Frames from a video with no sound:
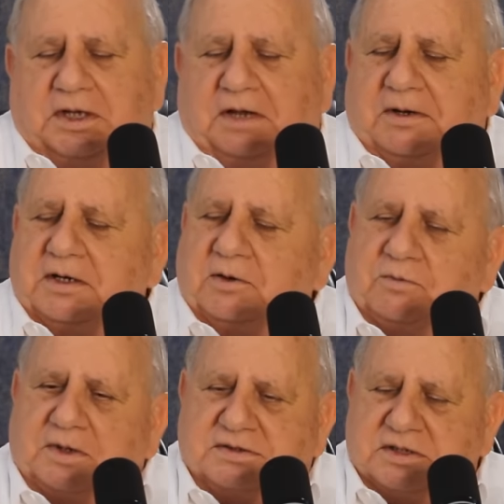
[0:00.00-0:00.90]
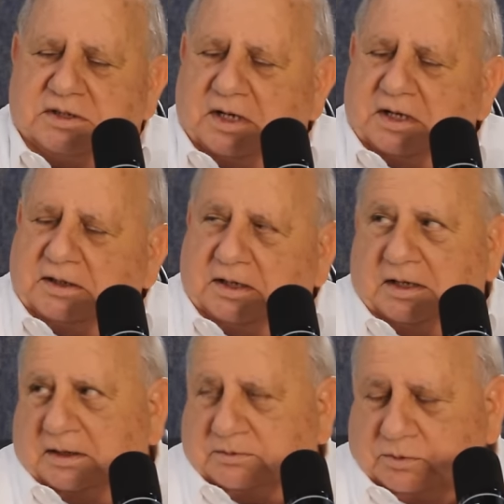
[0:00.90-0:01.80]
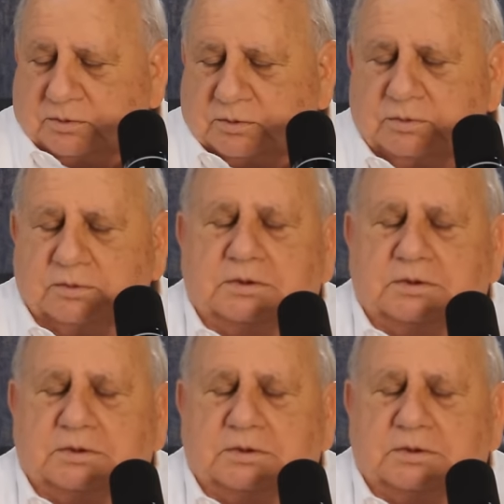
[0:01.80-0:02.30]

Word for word: que venía un Mesías, que eras tú,